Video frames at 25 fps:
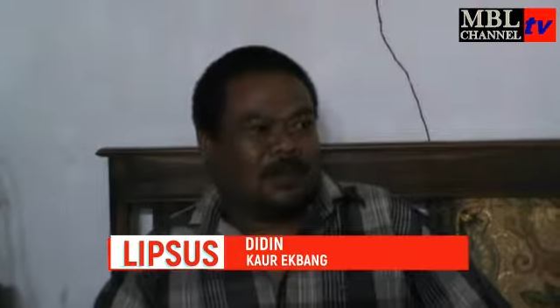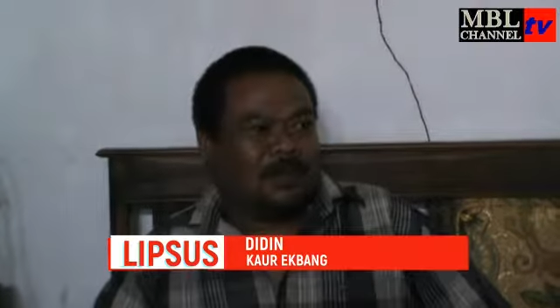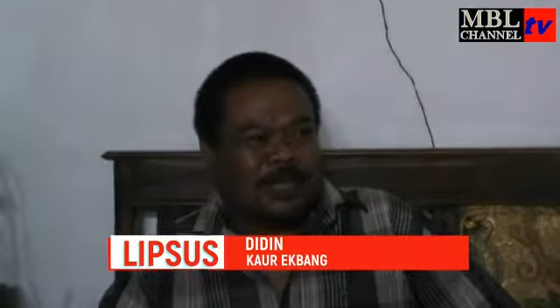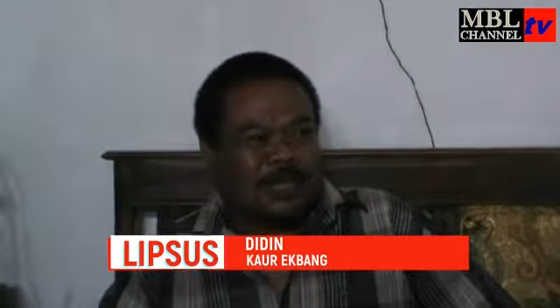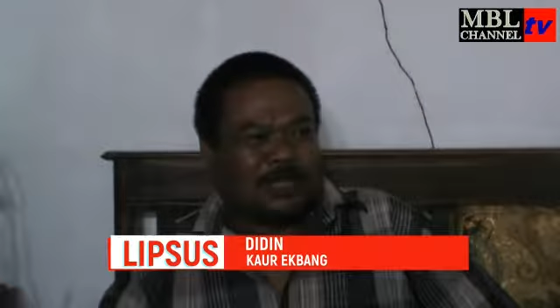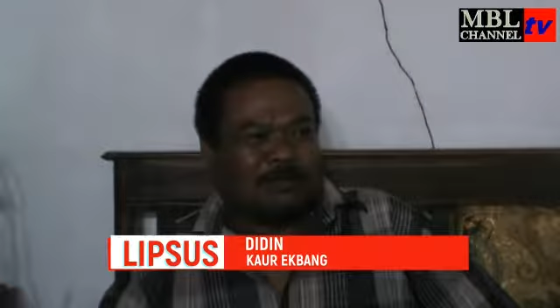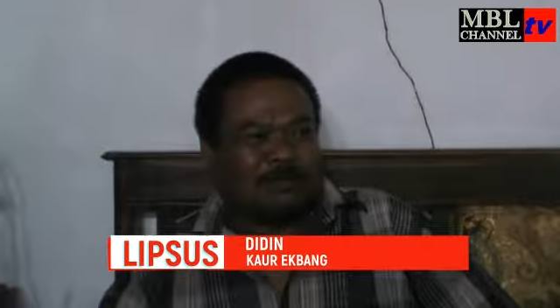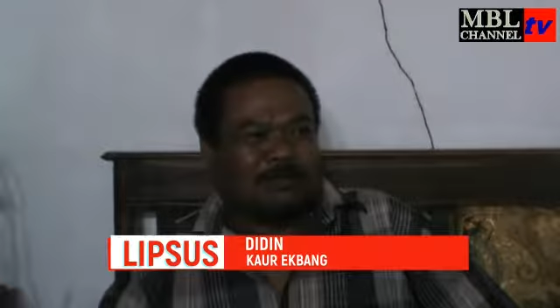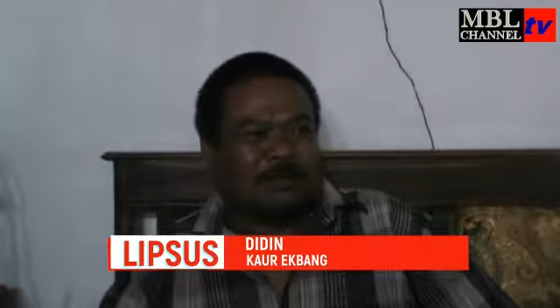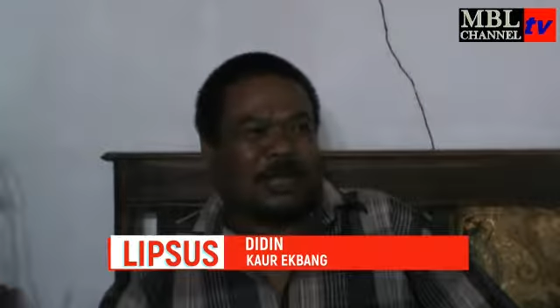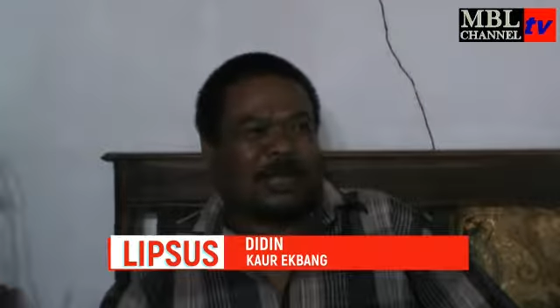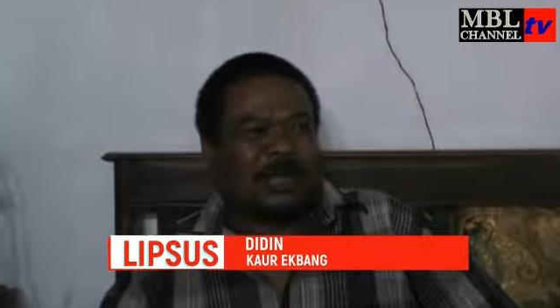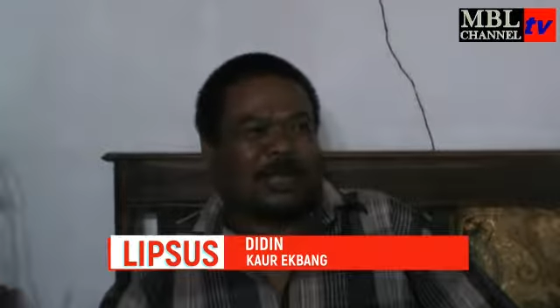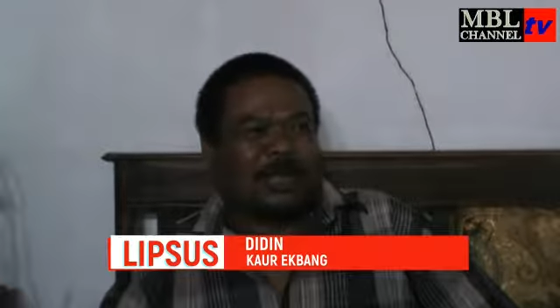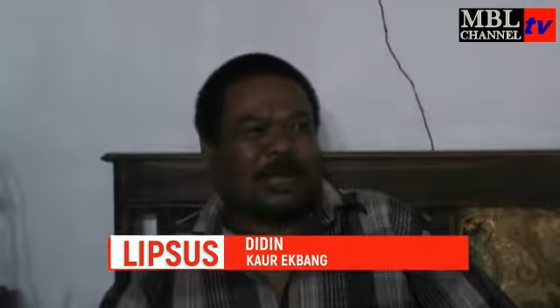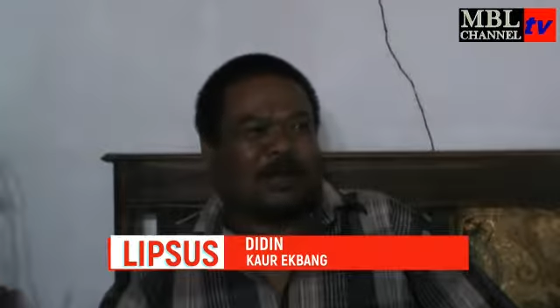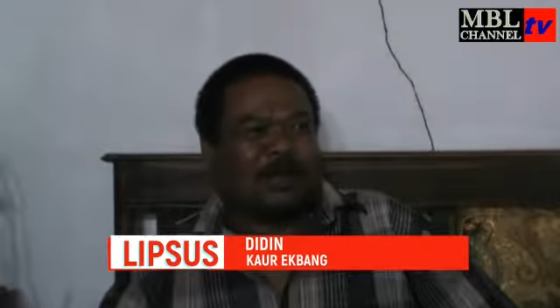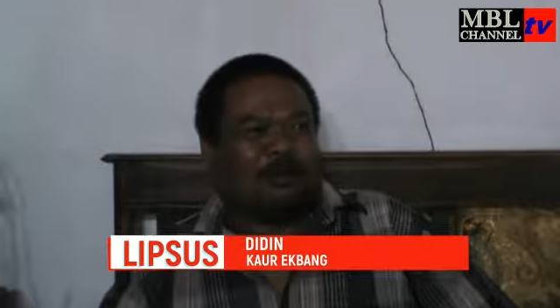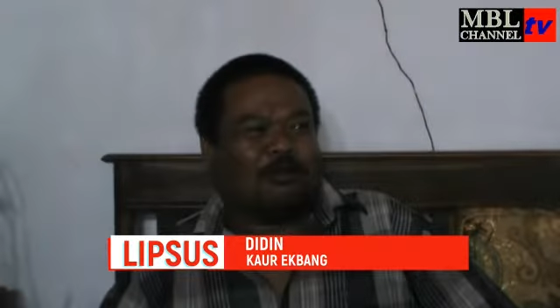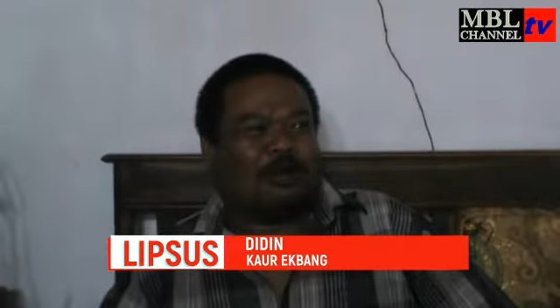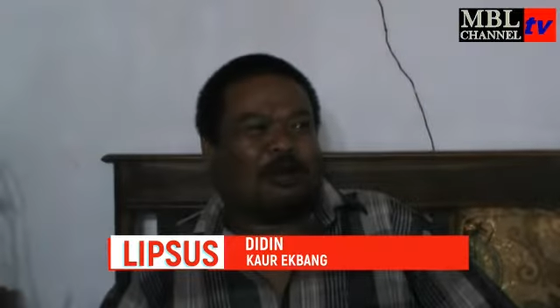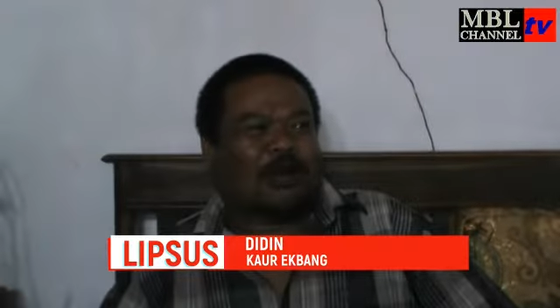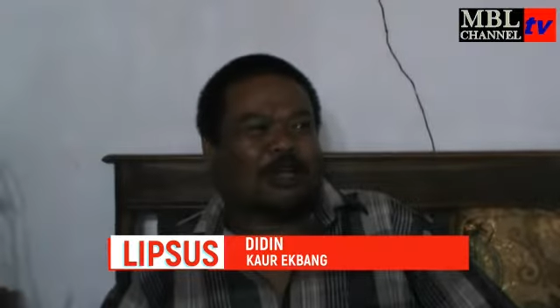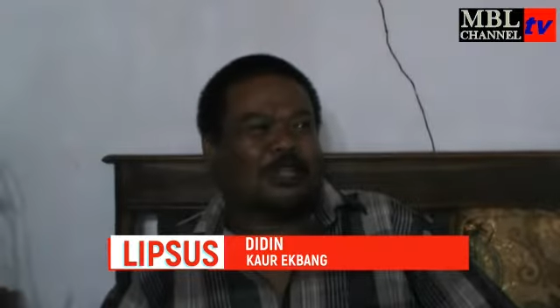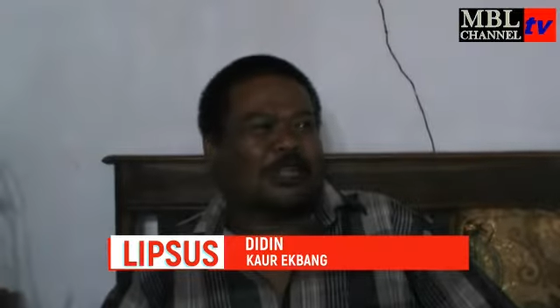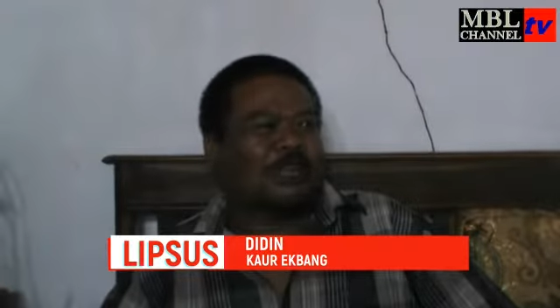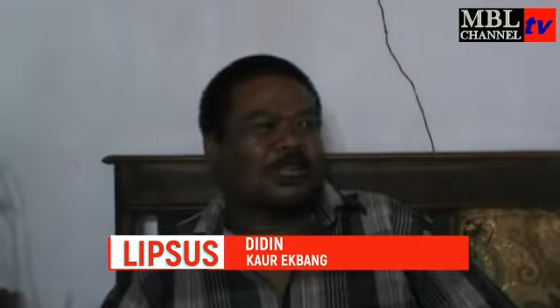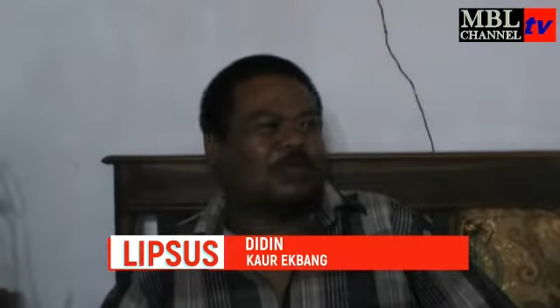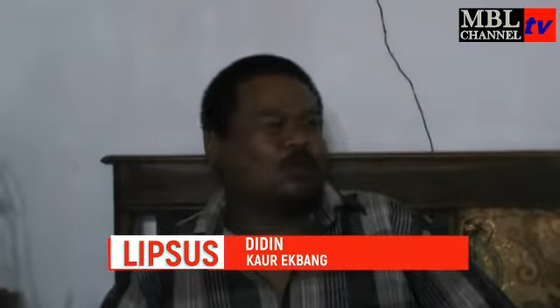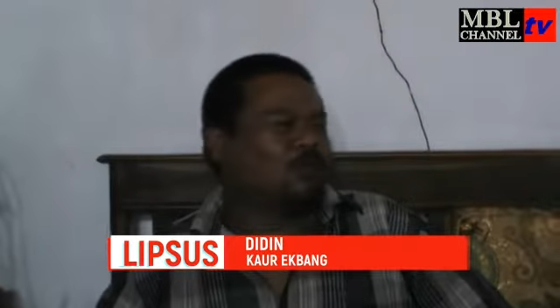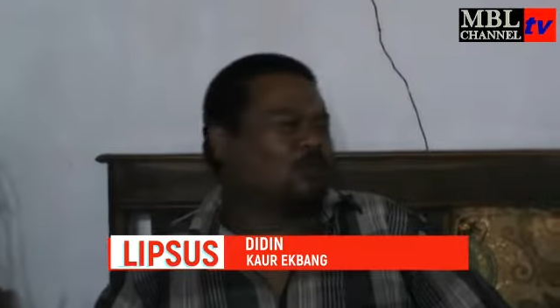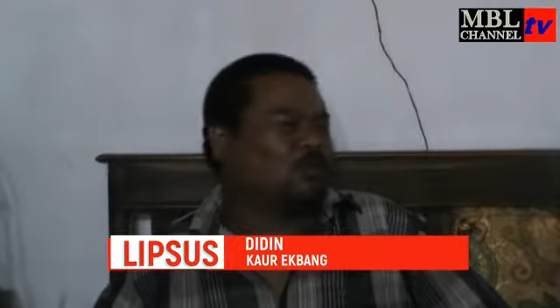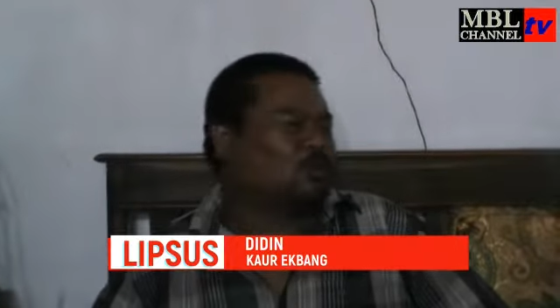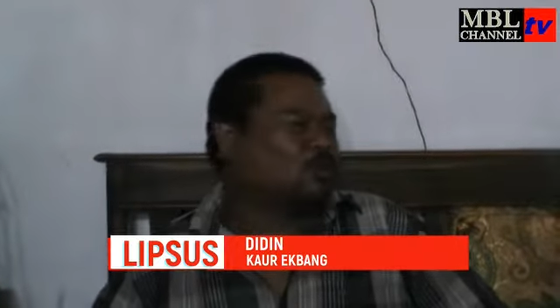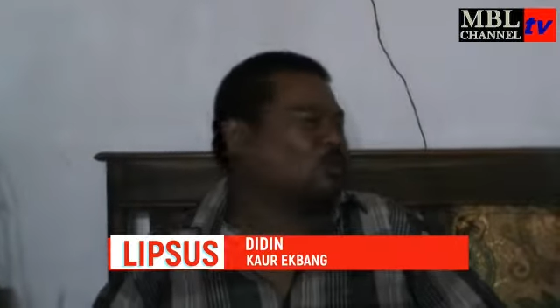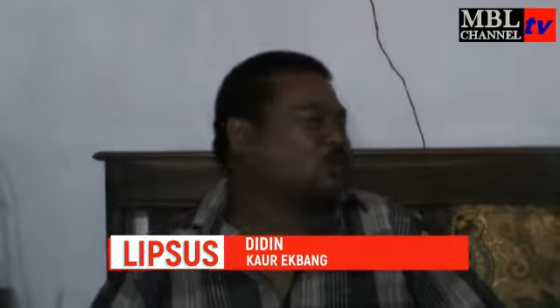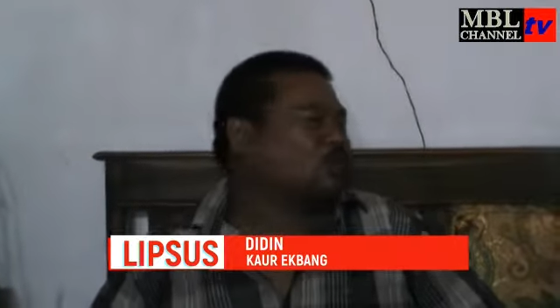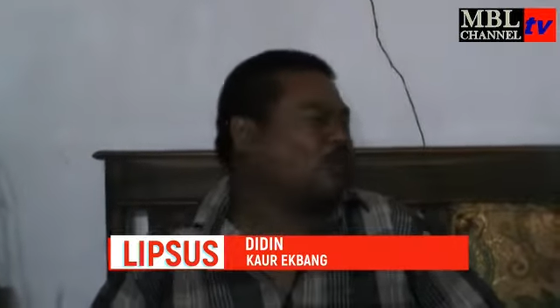nah, sebenarnya kalau orang sakit
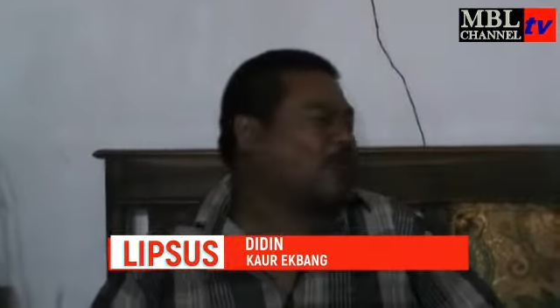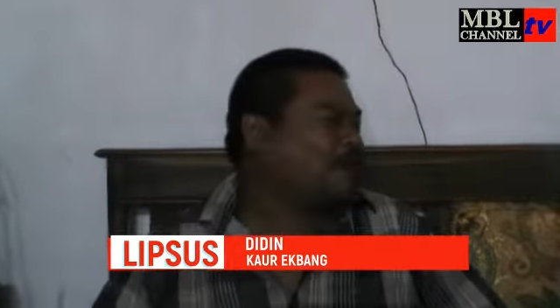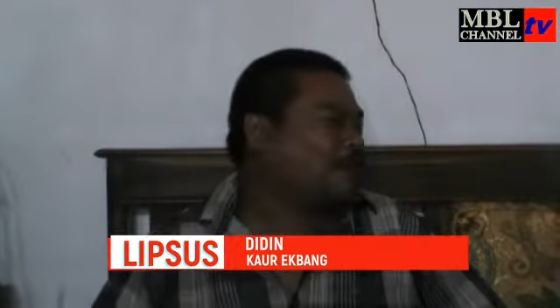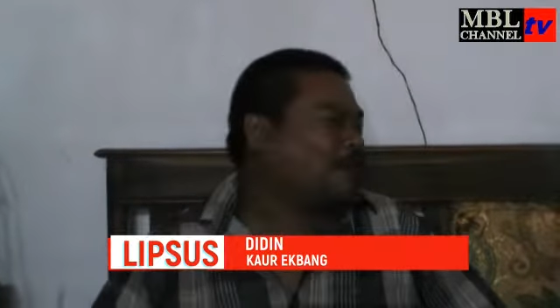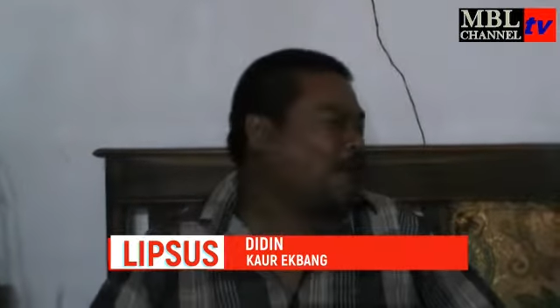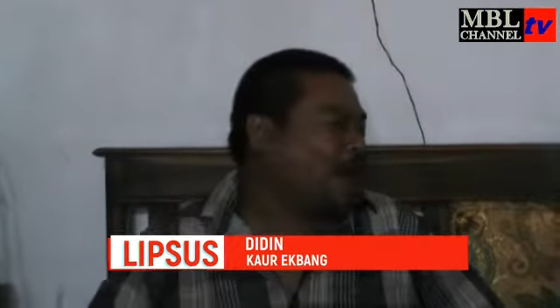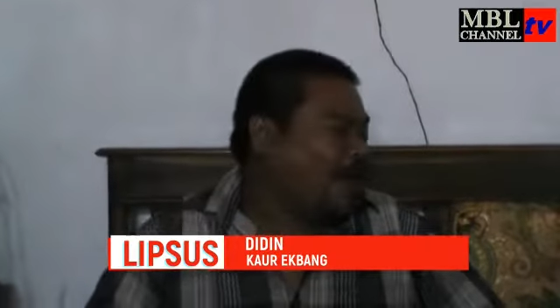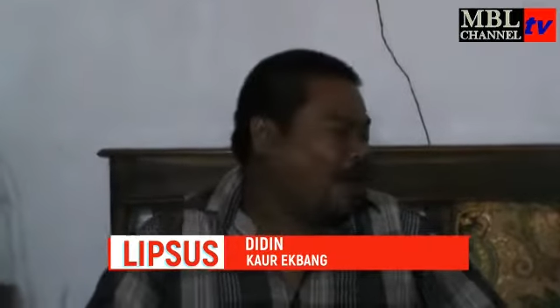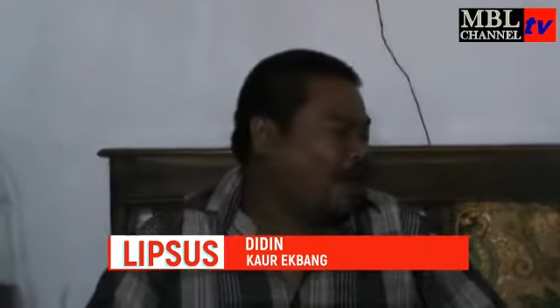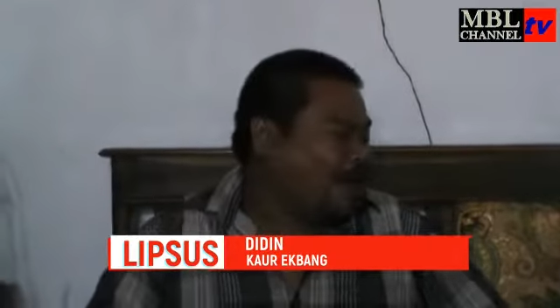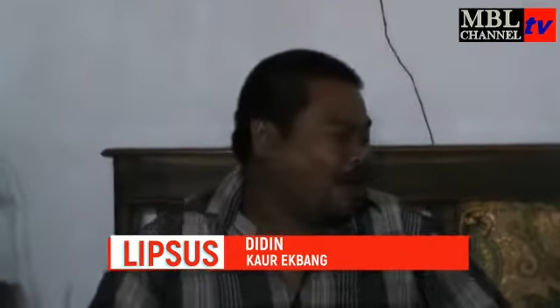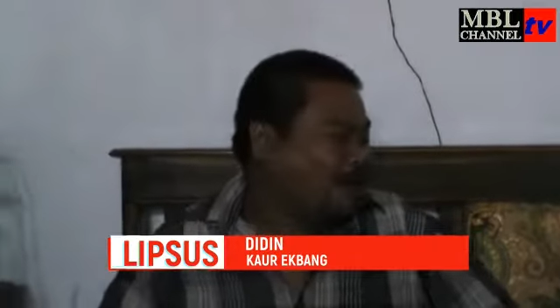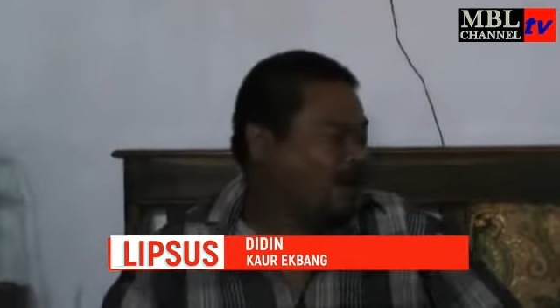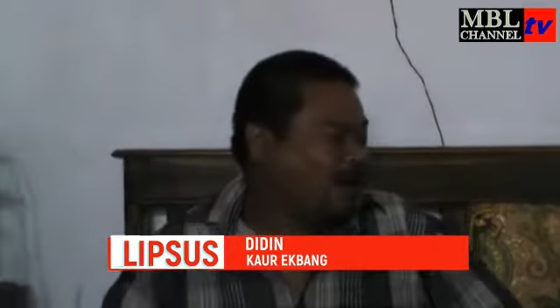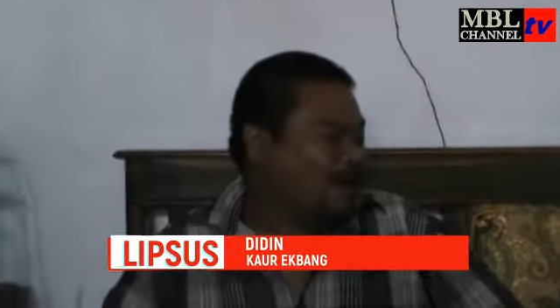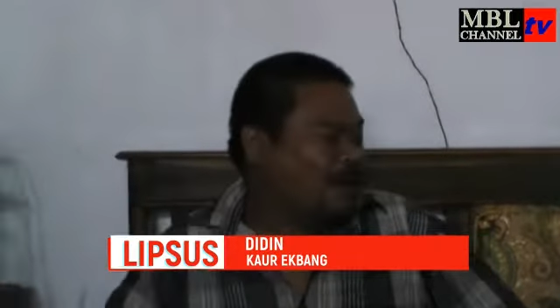susah pak